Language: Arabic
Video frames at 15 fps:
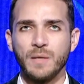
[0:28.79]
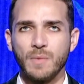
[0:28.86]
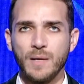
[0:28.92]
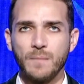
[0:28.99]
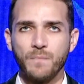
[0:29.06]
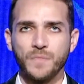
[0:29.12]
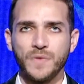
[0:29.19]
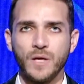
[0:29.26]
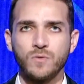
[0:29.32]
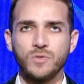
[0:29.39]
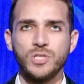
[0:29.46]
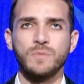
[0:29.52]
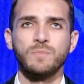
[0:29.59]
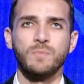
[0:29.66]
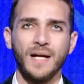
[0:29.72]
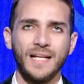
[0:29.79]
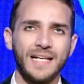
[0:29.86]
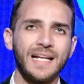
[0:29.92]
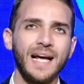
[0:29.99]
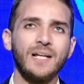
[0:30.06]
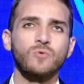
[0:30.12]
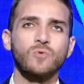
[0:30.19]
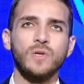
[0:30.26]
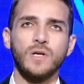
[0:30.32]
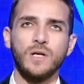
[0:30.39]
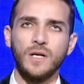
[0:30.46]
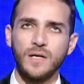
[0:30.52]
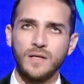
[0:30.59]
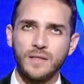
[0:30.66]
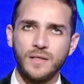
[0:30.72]
امام تاونشيب بعد كده عنده
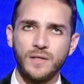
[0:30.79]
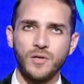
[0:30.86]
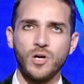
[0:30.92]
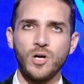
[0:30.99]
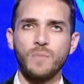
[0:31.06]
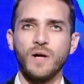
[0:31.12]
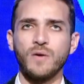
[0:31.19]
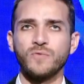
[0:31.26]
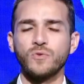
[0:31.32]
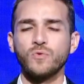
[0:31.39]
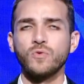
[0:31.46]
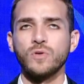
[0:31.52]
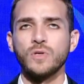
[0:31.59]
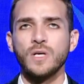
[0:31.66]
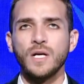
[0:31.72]
لقاء الرابع في دور